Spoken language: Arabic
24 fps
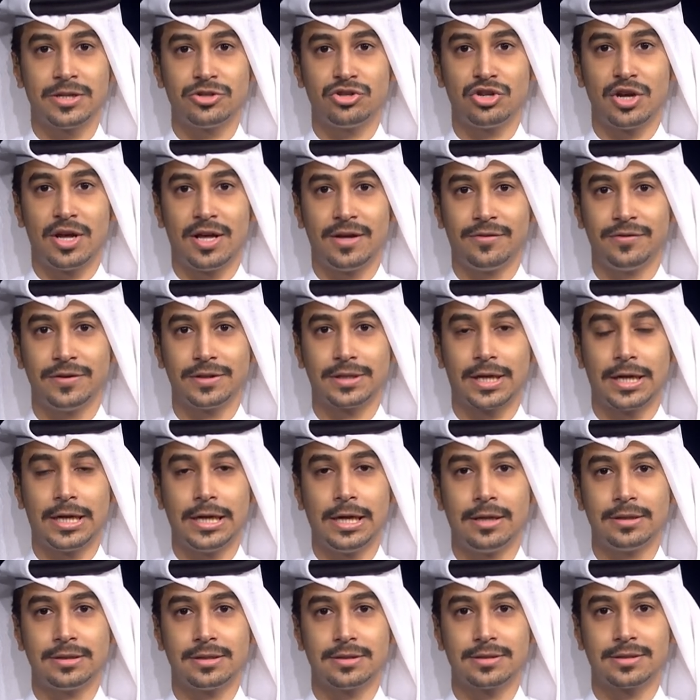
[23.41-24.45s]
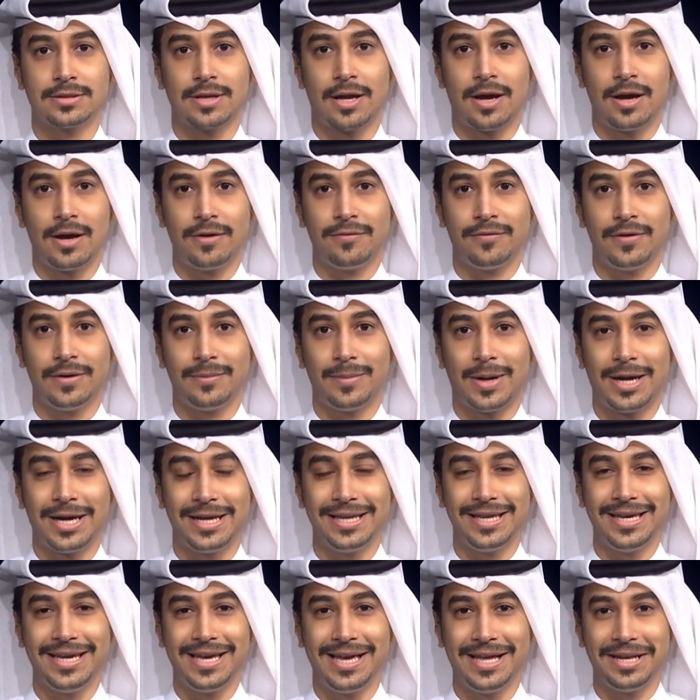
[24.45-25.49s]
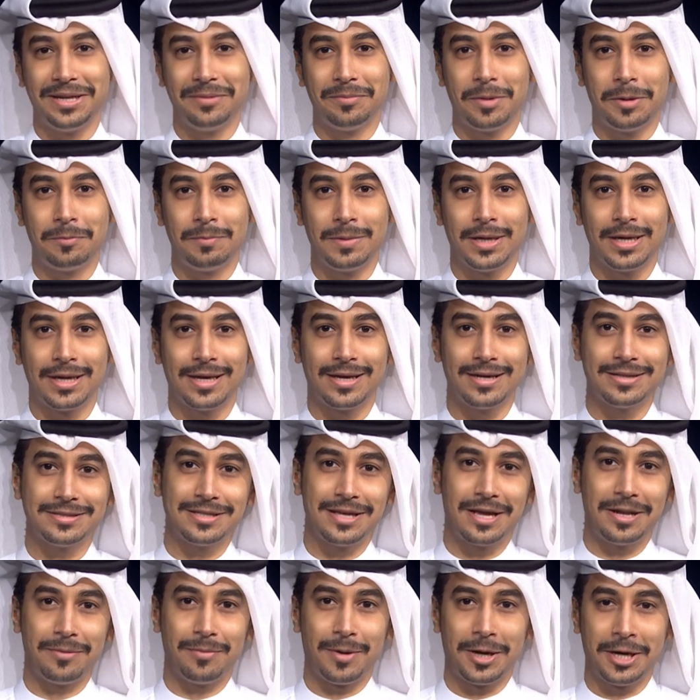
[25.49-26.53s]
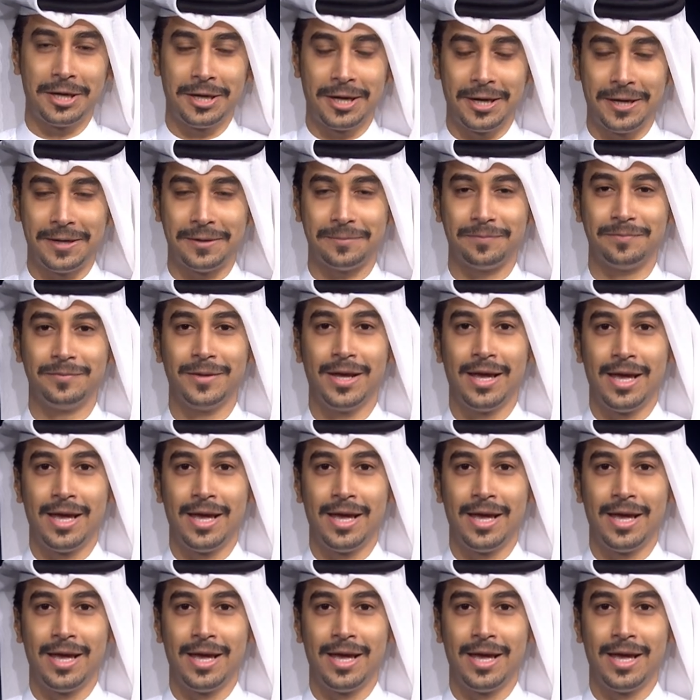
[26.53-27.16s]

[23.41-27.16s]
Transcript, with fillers: جاء في طيات الصحافة المحلية لمملكة البحرين